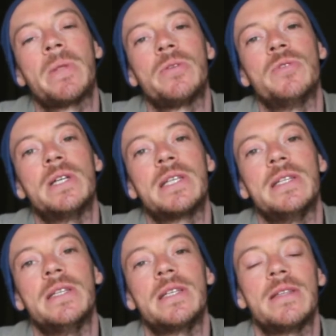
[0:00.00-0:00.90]
de la
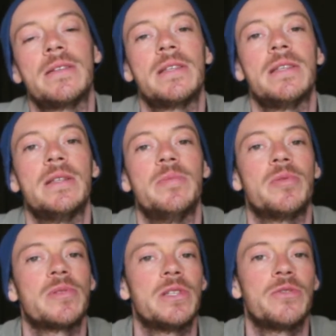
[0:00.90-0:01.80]
clinique qui
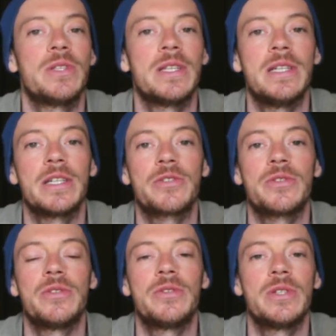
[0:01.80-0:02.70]
pensait juste à
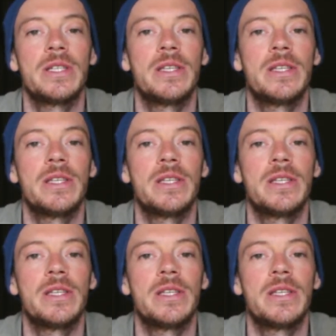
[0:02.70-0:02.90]
l'argent et